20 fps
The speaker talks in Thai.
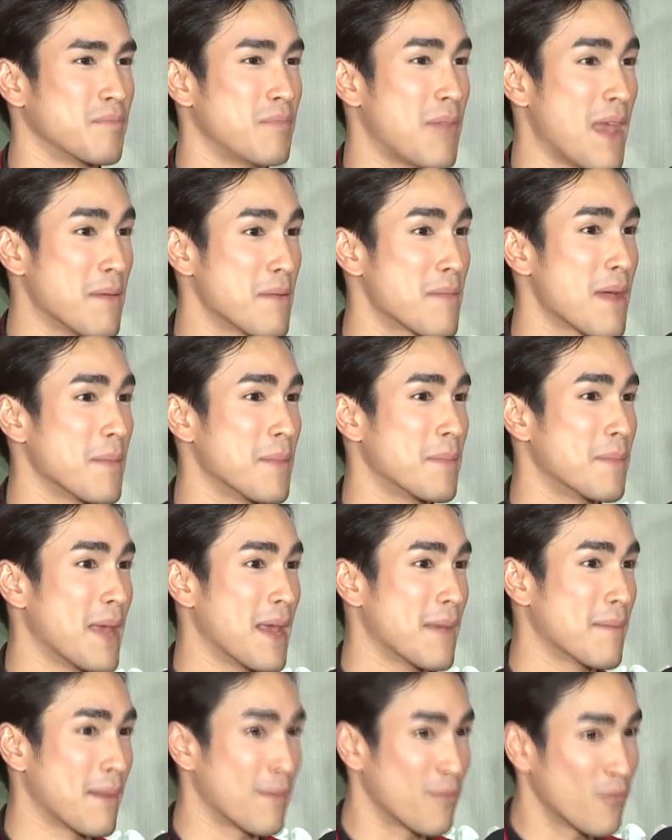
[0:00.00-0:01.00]
เพลงที่ใหม่เพ
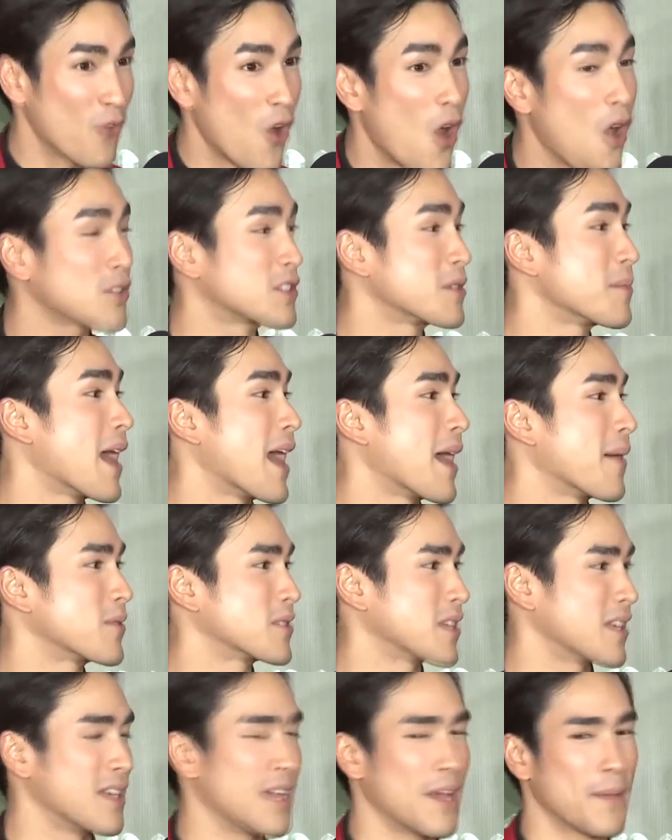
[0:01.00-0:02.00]
ลงแบบร็อกใช่ไหมฮะ
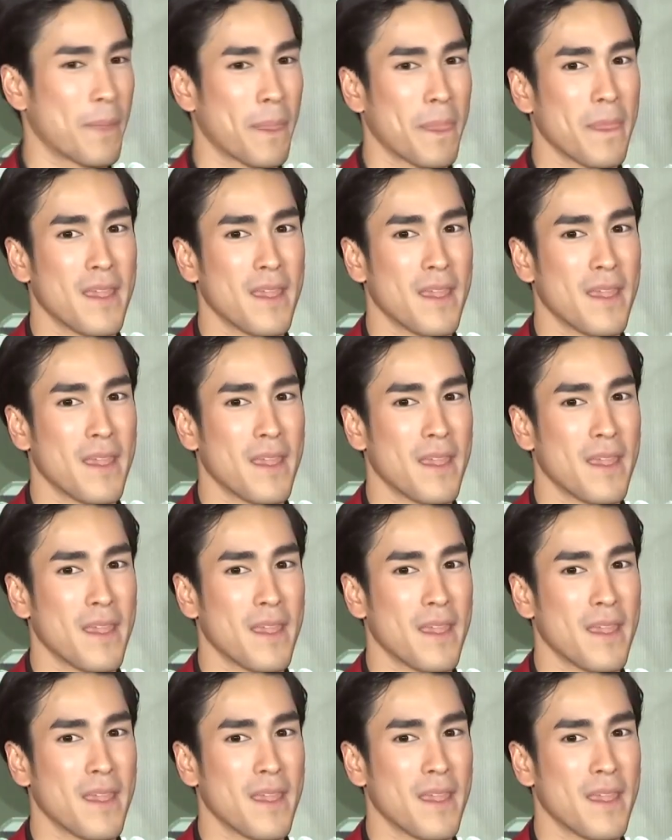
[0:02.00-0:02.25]
ฉะนั้นเนี่ย